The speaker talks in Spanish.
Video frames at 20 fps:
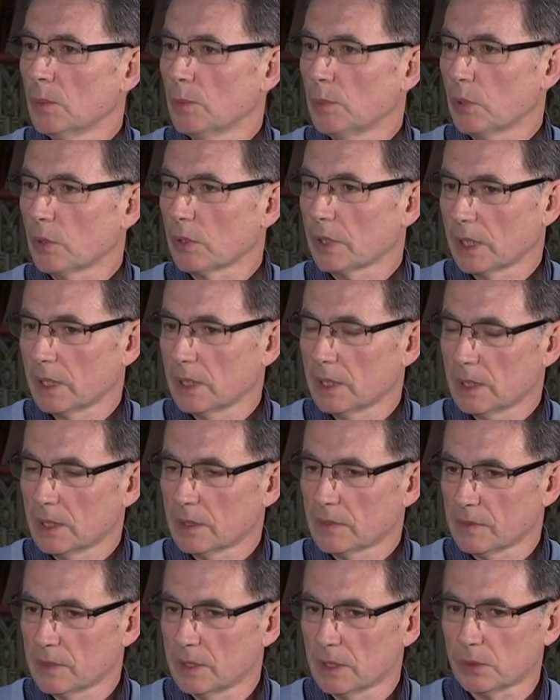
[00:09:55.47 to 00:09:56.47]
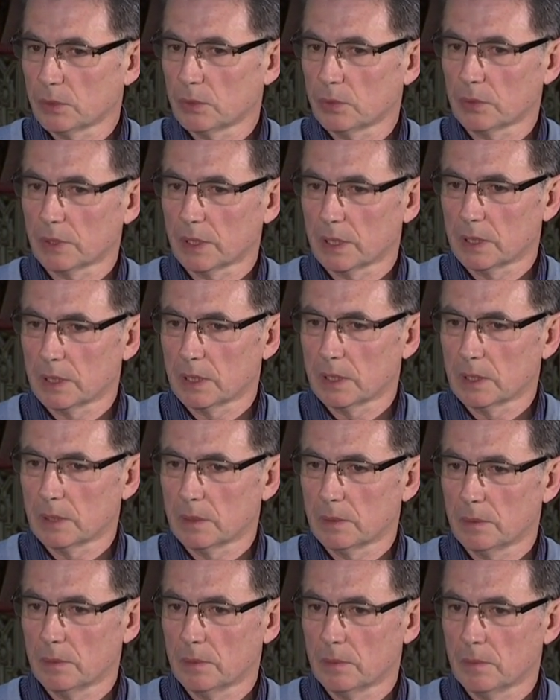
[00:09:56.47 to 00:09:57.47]
porque es cierto
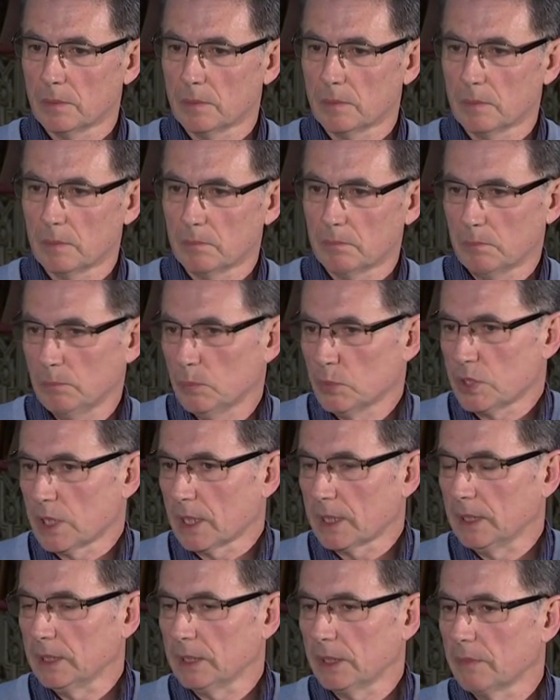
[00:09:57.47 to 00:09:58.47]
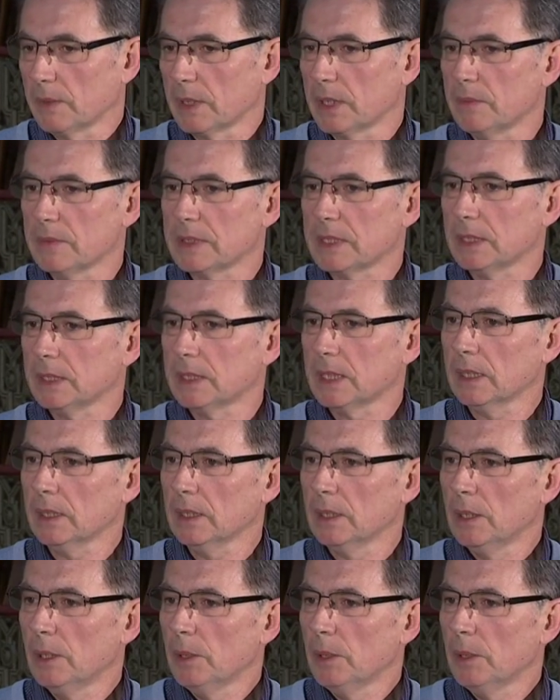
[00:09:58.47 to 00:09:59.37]
que um, mucha gente va de visita,